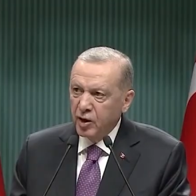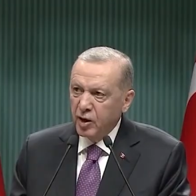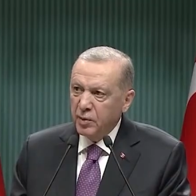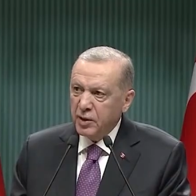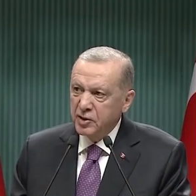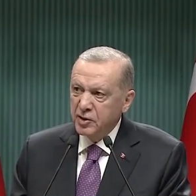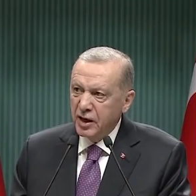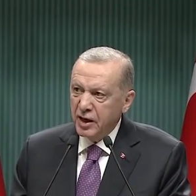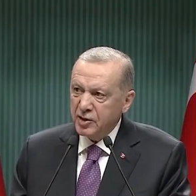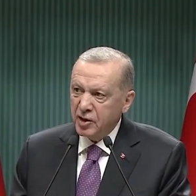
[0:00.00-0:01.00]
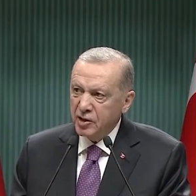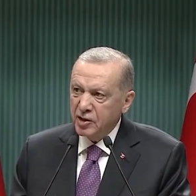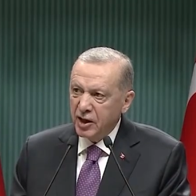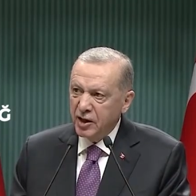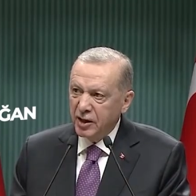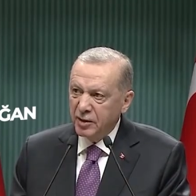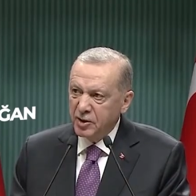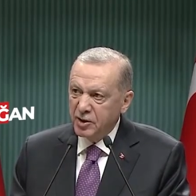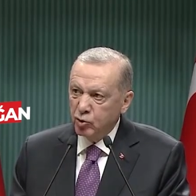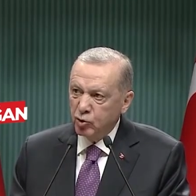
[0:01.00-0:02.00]
Yılbaşında
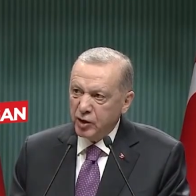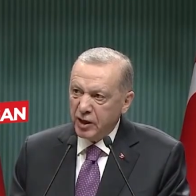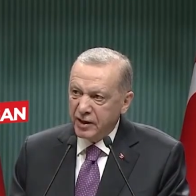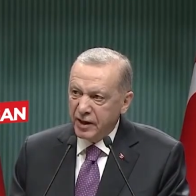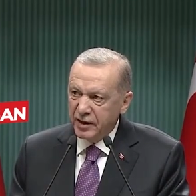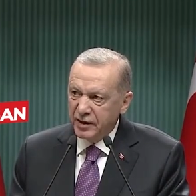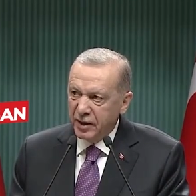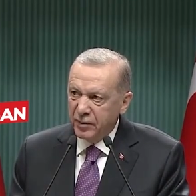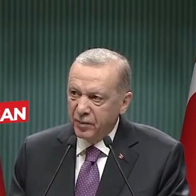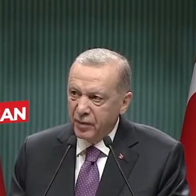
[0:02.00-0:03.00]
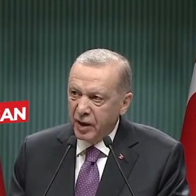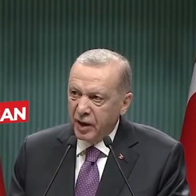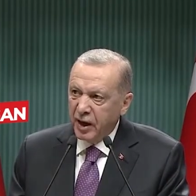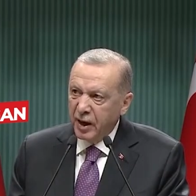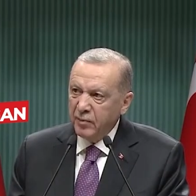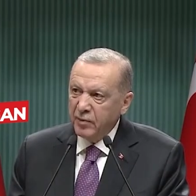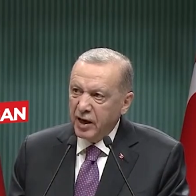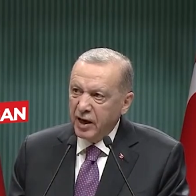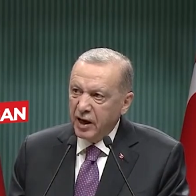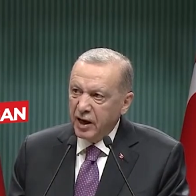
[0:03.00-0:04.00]
çalışanlarımızın ücretlerinde hem
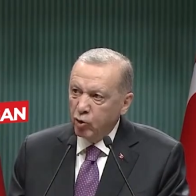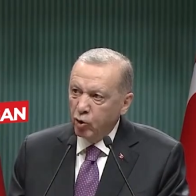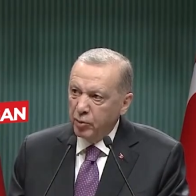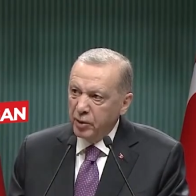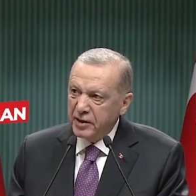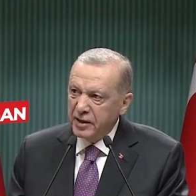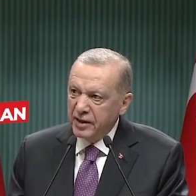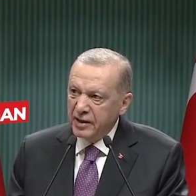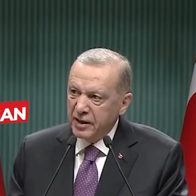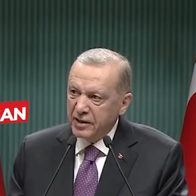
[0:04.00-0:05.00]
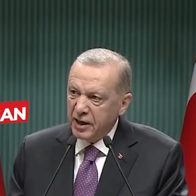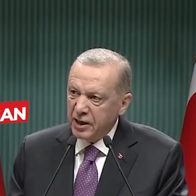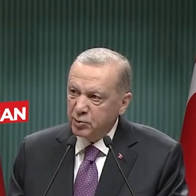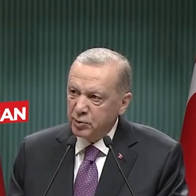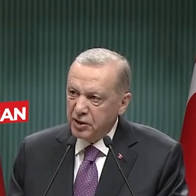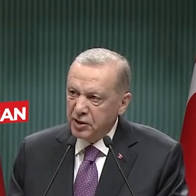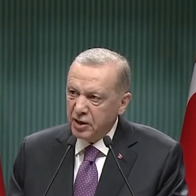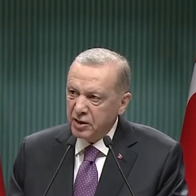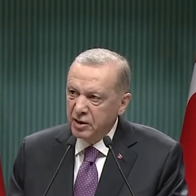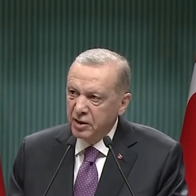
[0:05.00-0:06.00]
genel ekonomik dengeyi
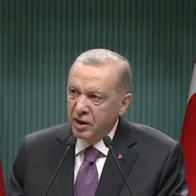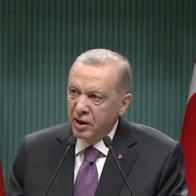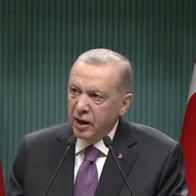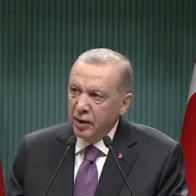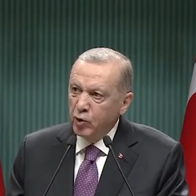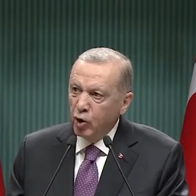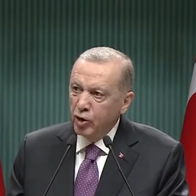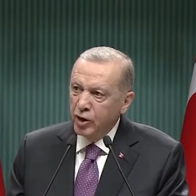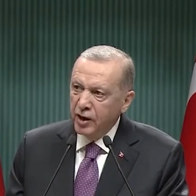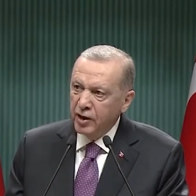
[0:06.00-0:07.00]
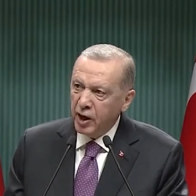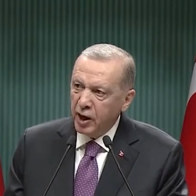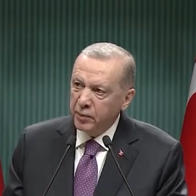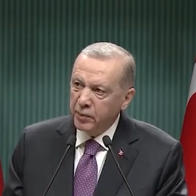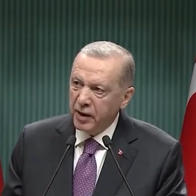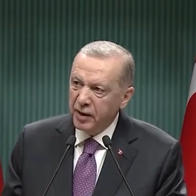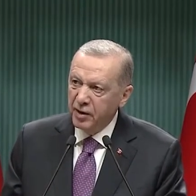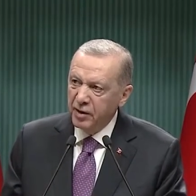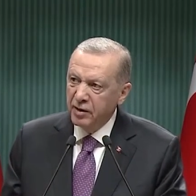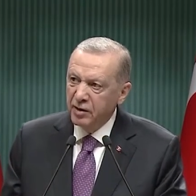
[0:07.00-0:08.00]
sarsmayacak hem de onların
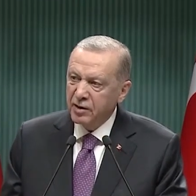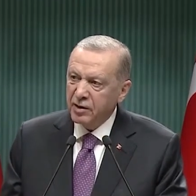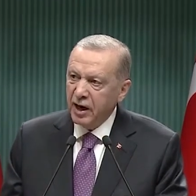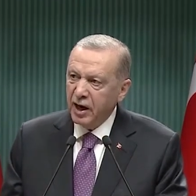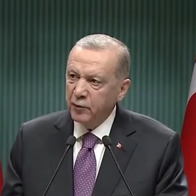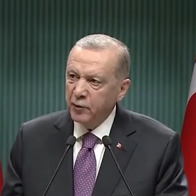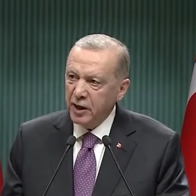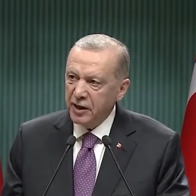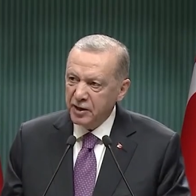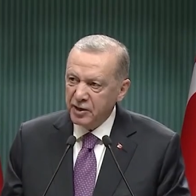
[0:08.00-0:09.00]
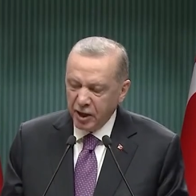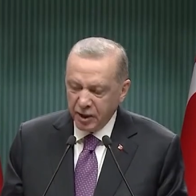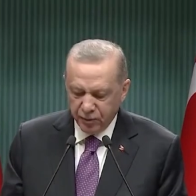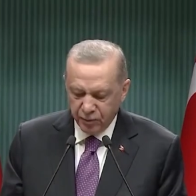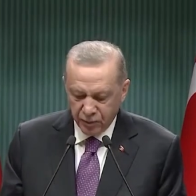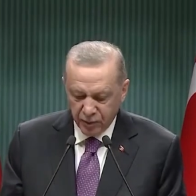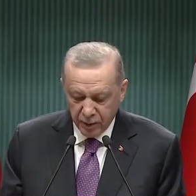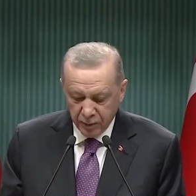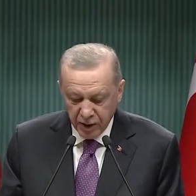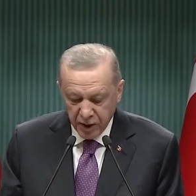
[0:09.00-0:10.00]
kayıplarını telafi edecek
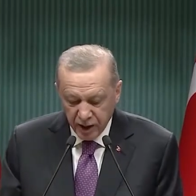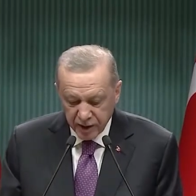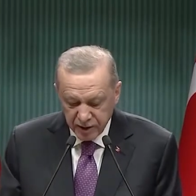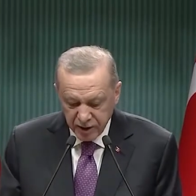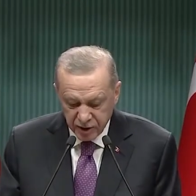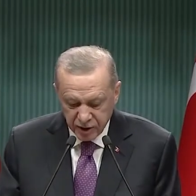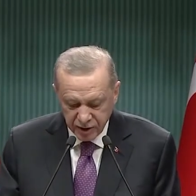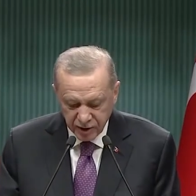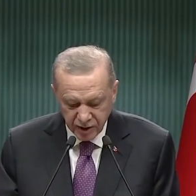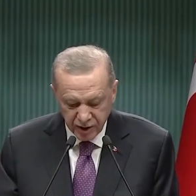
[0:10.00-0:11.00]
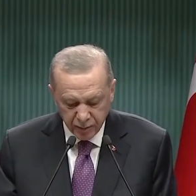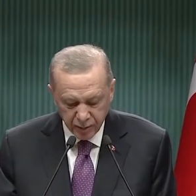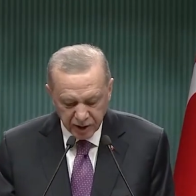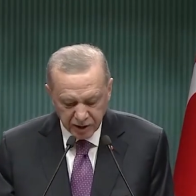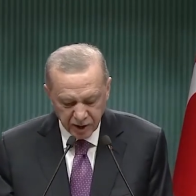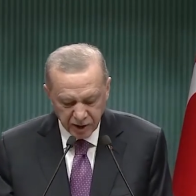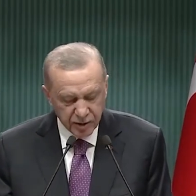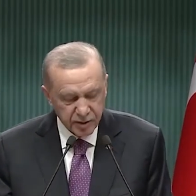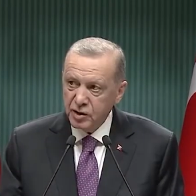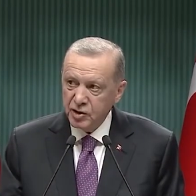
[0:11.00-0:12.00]
bir artış yapılacak
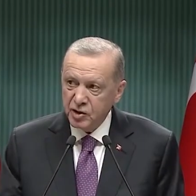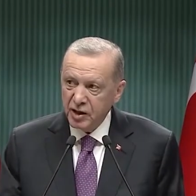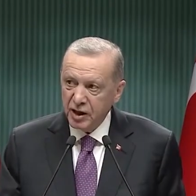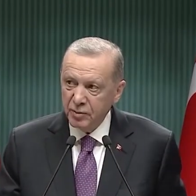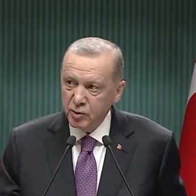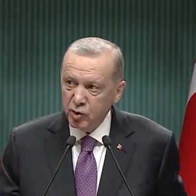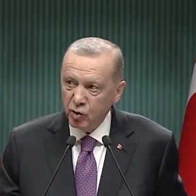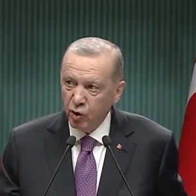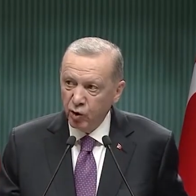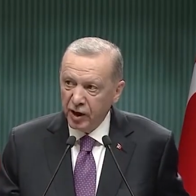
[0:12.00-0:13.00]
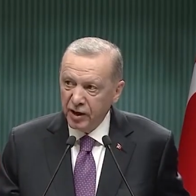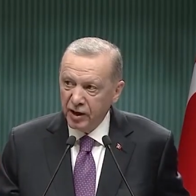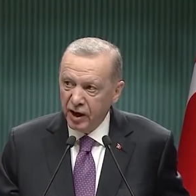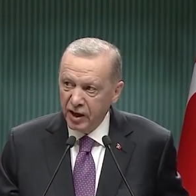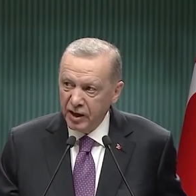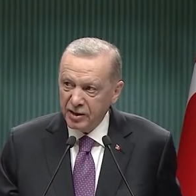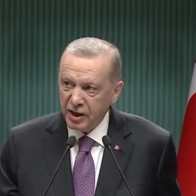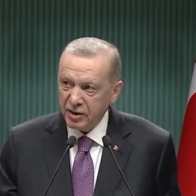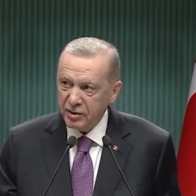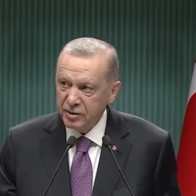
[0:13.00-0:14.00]
işçilerimizin onayını
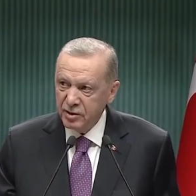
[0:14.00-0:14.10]
alacak,